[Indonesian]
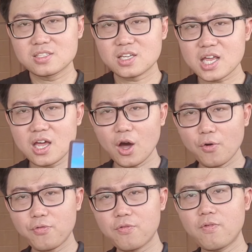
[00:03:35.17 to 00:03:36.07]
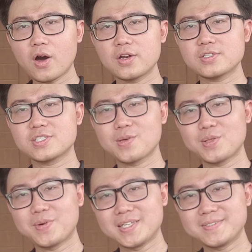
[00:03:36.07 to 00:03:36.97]
Three of Wands,
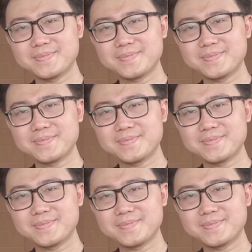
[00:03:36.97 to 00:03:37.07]
teman-teman.